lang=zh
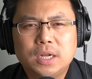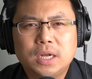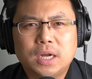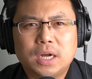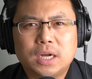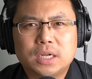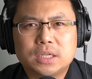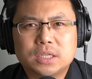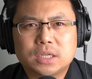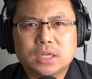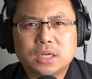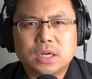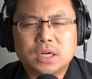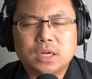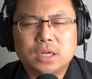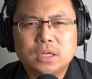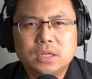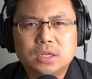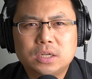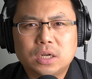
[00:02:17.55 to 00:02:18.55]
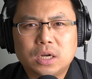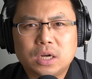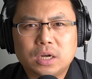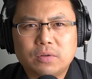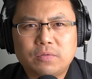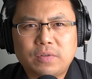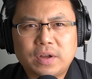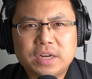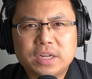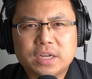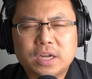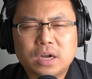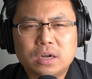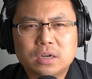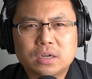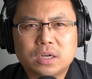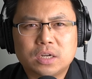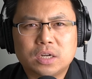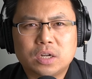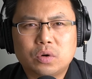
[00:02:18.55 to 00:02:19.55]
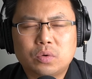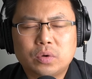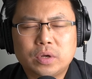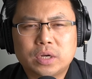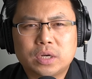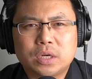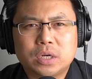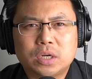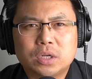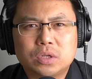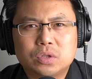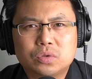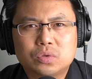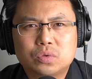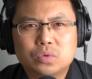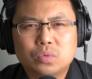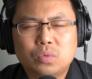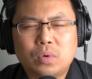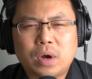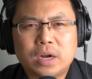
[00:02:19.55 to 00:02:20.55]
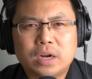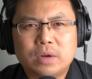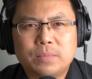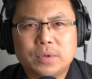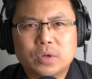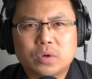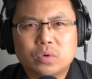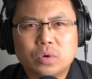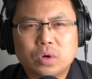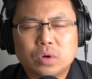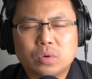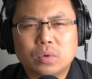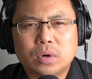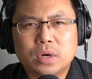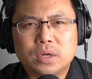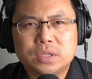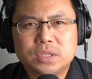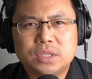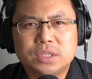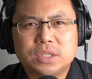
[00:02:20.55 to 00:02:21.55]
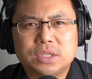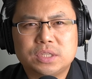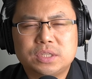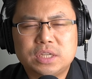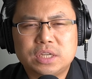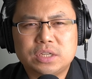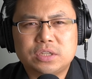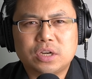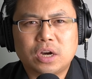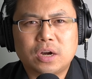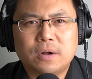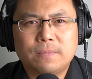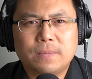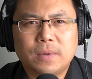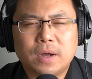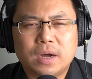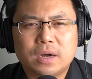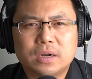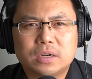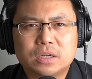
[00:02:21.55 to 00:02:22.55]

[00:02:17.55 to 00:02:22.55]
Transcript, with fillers: 啊，这个呃梵蒂冈可能会和中华人民共和国进行建交啊，